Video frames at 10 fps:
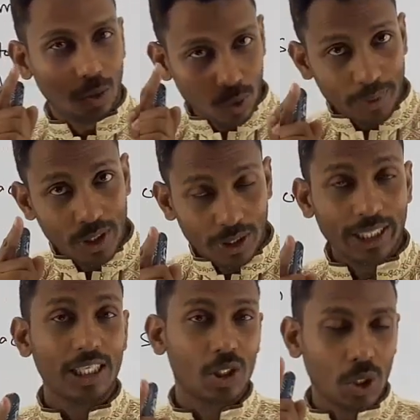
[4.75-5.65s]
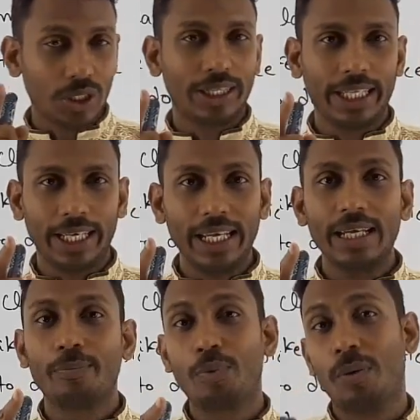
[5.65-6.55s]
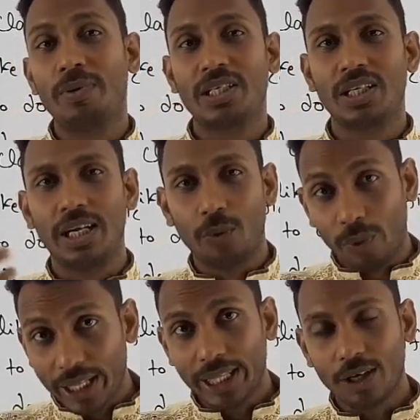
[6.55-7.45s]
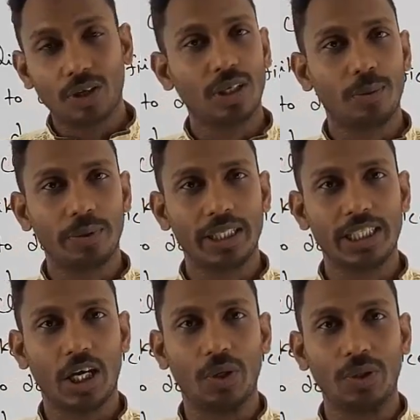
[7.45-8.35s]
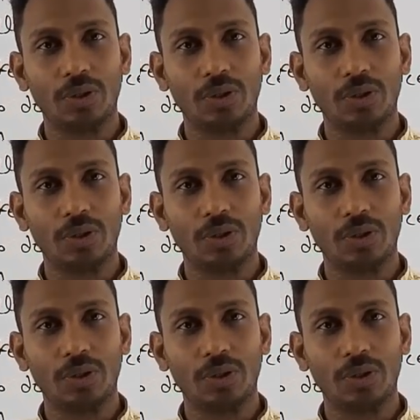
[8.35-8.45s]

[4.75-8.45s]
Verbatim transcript: তুমি যদি সত্যি প্রফেশনাল ওয়েতে কথা বলতে চাও